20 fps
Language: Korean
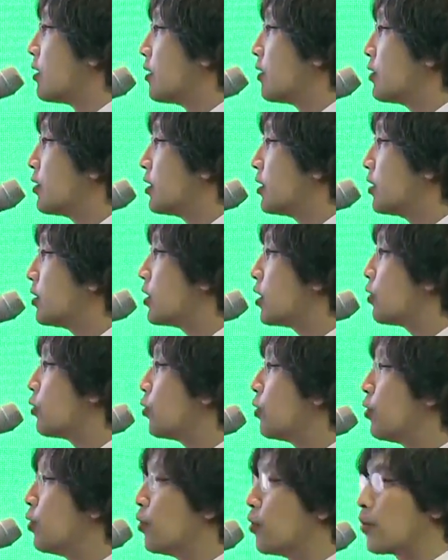그래서
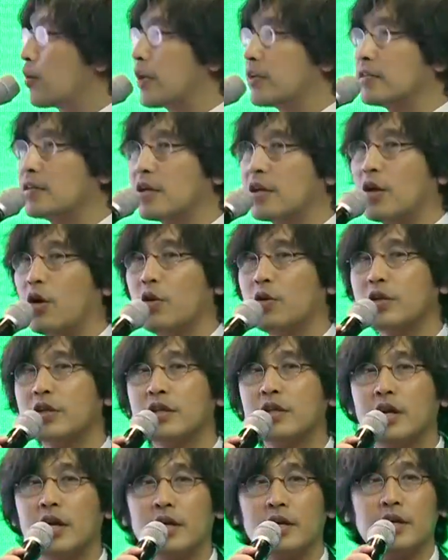실제로 굉장히
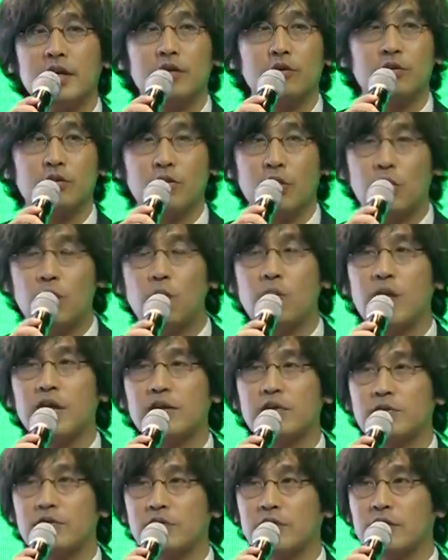어린 나이에도
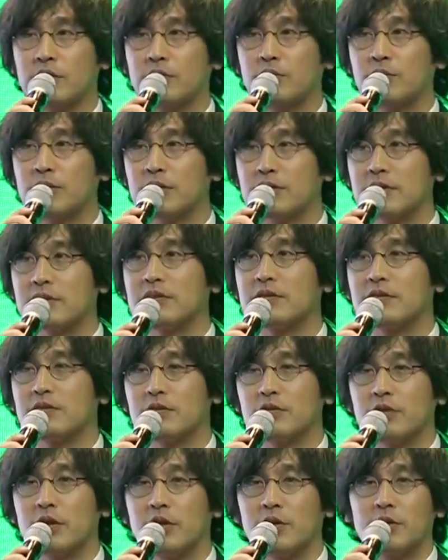성공할 수 있는
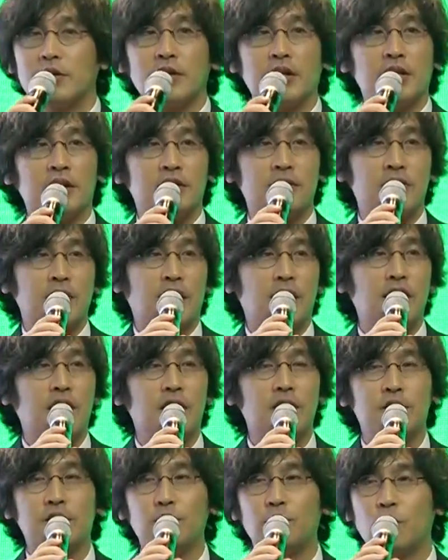비즈니스고요.
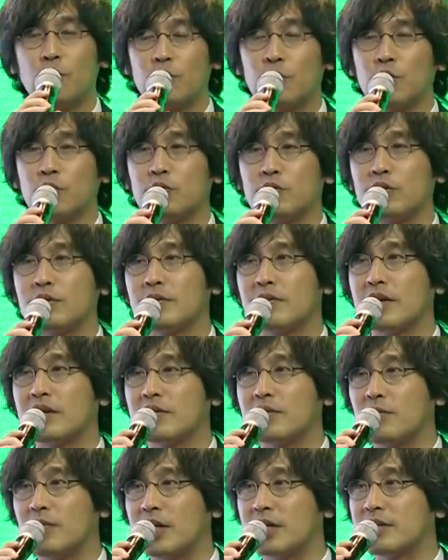제가 아는 모
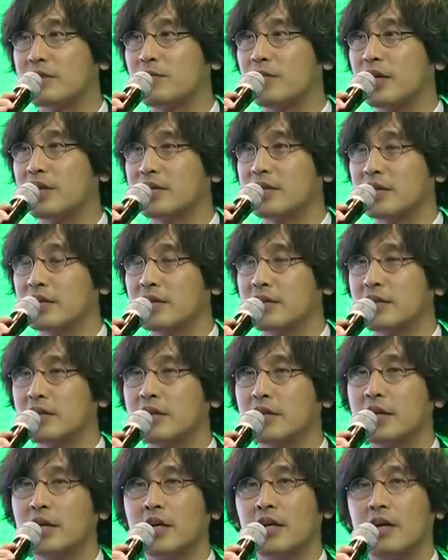교수님께서
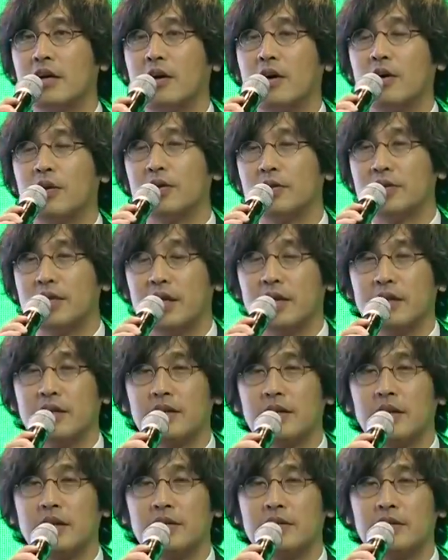말씀하시기를 어,
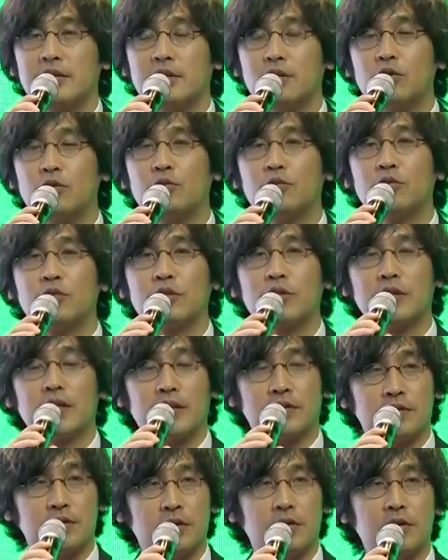자기의
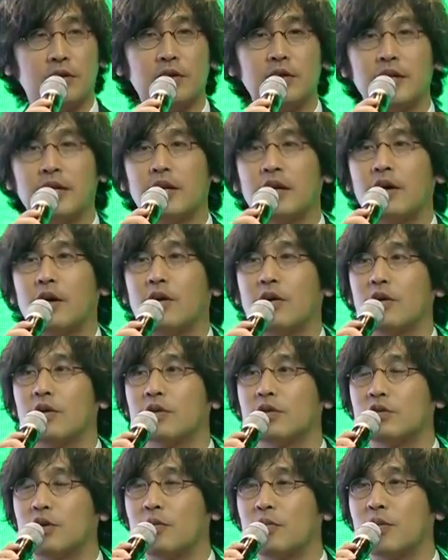친구분께서
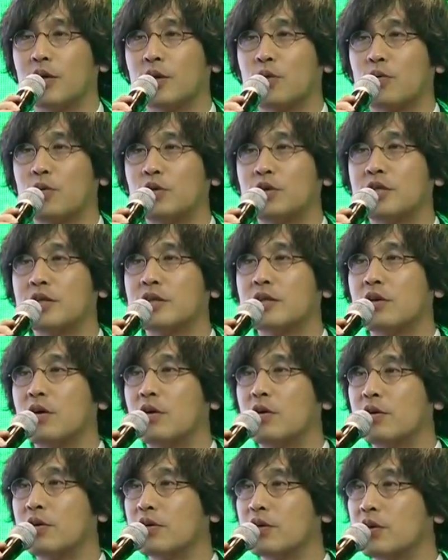어, 정말
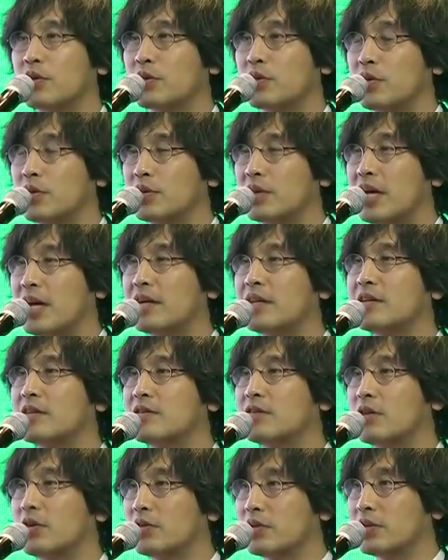골칫덩어리였던 딸이
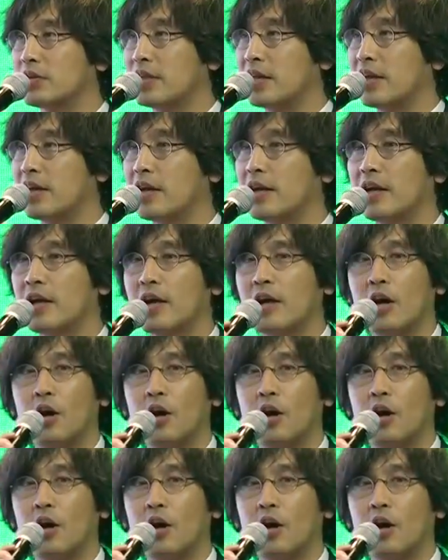있었는데